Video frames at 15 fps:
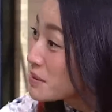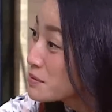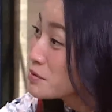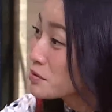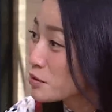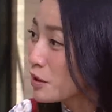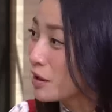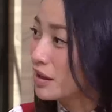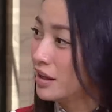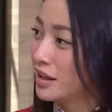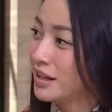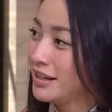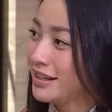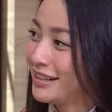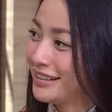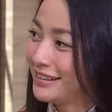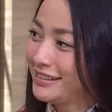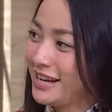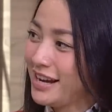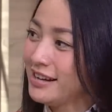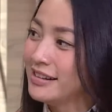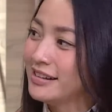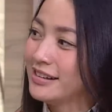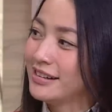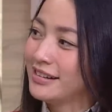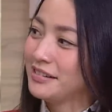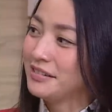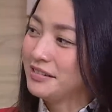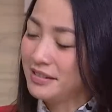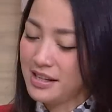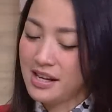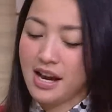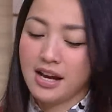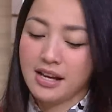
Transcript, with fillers: bisa menyusul. Ya? Oke, ya,